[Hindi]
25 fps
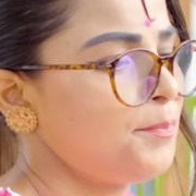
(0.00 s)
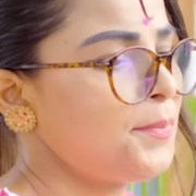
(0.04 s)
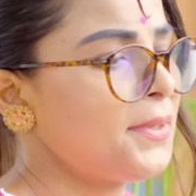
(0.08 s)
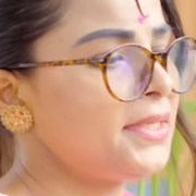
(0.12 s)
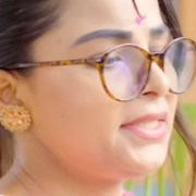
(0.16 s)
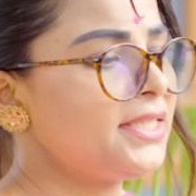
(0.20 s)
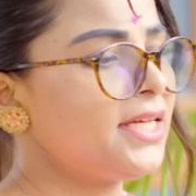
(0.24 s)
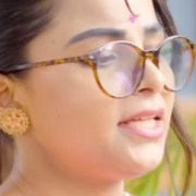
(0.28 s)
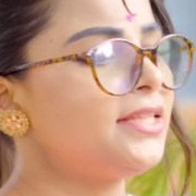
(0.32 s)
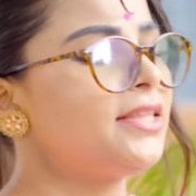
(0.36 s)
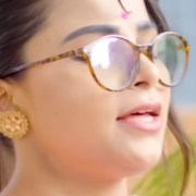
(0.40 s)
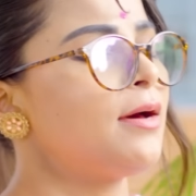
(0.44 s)

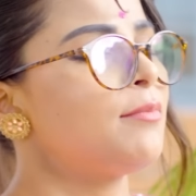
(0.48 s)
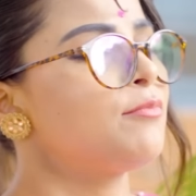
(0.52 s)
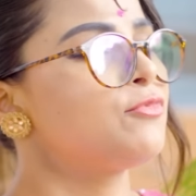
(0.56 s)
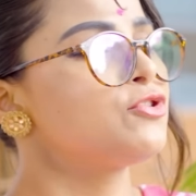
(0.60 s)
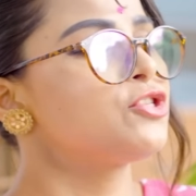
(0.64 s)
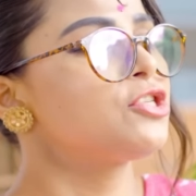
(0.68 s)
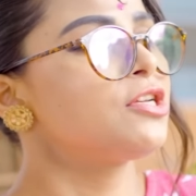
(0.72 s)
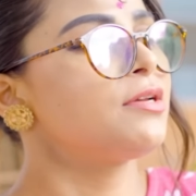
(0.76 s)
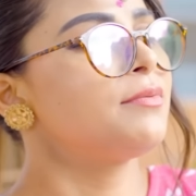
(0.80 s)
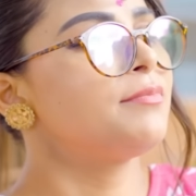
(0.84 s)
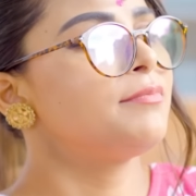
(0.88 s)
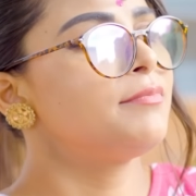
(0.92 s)
पता था
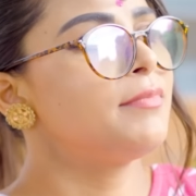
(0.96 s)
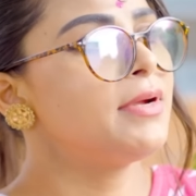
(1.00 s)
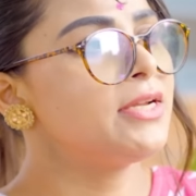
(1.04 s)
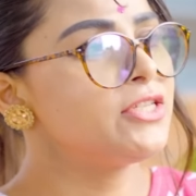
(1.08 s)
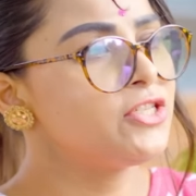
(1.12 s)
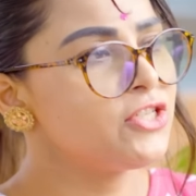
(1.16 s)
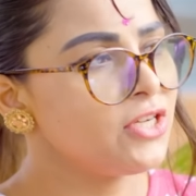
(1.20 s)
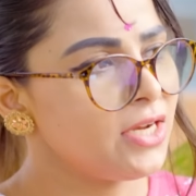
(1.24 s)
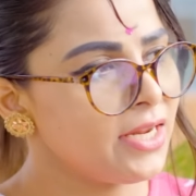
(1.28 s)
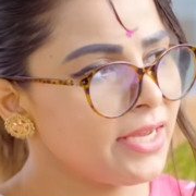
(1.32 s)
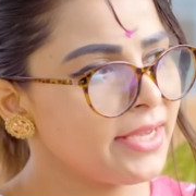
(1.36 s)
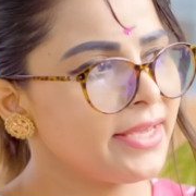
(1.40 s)
मुझे
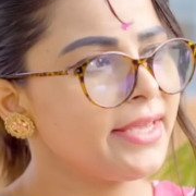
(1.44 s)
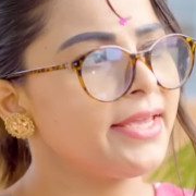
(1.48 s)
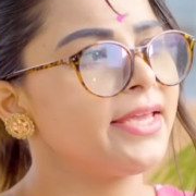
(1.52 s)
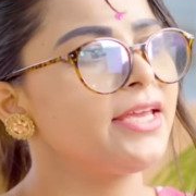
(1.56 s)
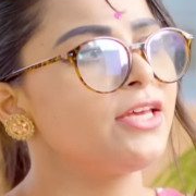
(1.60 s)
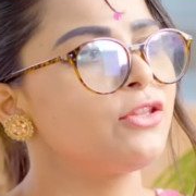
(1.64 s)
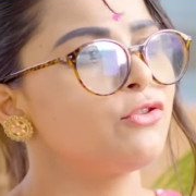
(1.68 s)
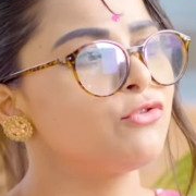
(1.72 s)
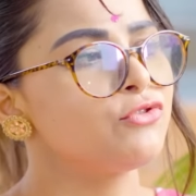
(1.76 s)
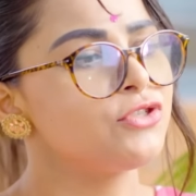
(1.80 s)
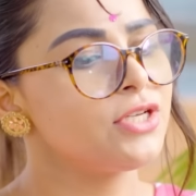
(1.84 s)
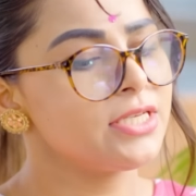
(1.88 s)
मिर्च
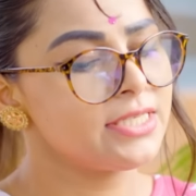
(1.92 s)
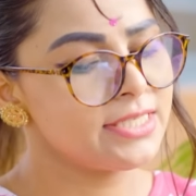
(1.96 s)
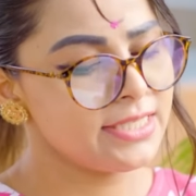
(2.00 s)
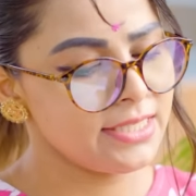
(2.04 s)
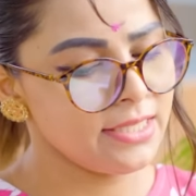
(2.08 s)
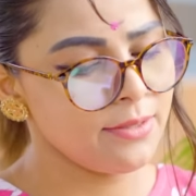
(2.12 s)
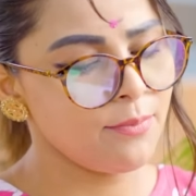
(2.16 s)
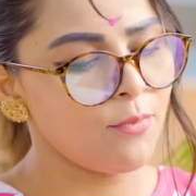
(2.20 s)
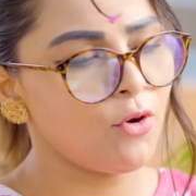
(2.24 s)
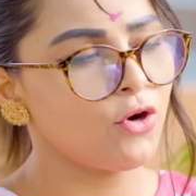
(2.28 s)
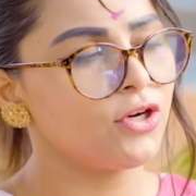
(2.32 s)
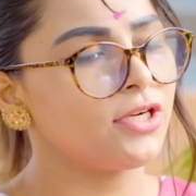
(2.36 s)
लगेगी तुझे
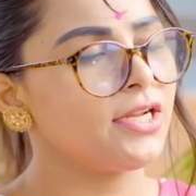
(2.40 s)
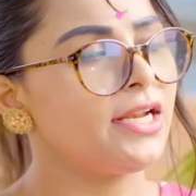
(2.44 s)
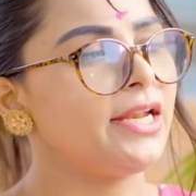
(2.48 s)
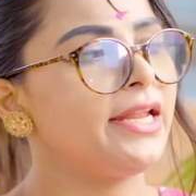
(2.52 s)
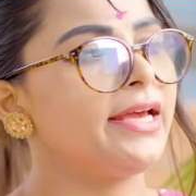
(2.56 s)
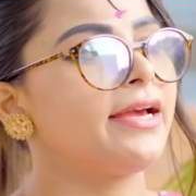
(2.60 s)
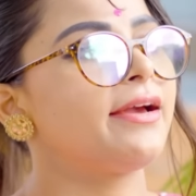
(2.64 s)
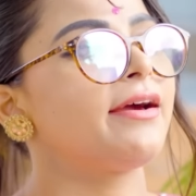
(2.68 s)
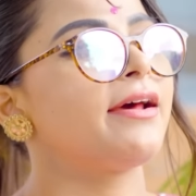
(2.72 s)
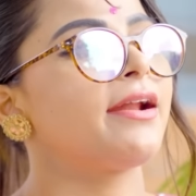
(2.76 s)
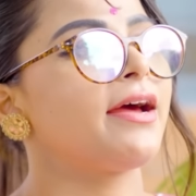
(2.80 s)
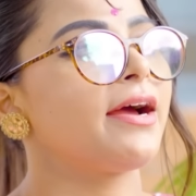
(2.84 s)
इसलिए बॉटल
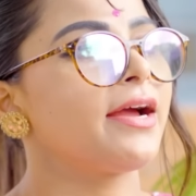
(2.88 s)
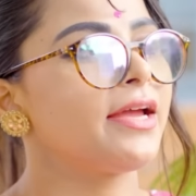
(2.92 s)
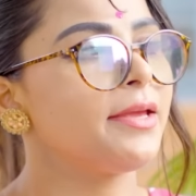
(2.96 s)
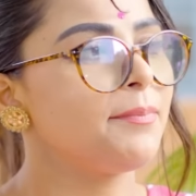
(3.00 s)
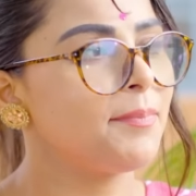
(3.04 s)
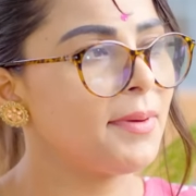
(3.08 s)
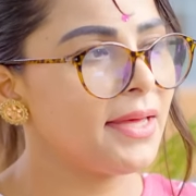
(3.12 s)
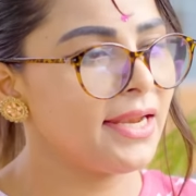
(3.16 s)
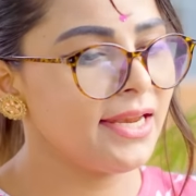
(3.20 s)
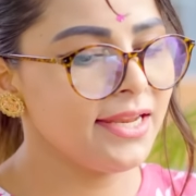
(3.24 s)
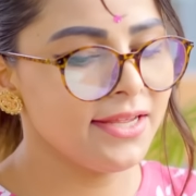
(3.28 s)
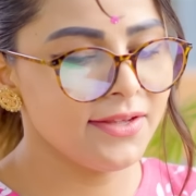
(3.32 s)
लेकर आ गई
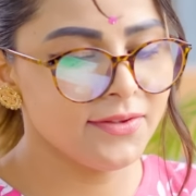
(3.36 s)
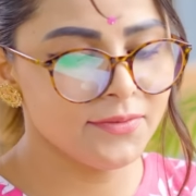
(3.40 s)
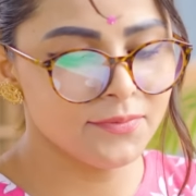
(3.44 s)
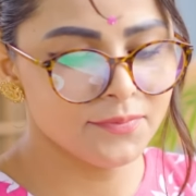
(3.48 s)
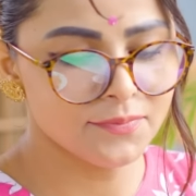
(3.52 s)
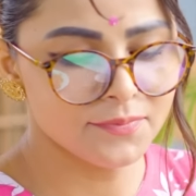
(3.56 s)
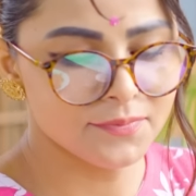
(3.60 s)
पहले ही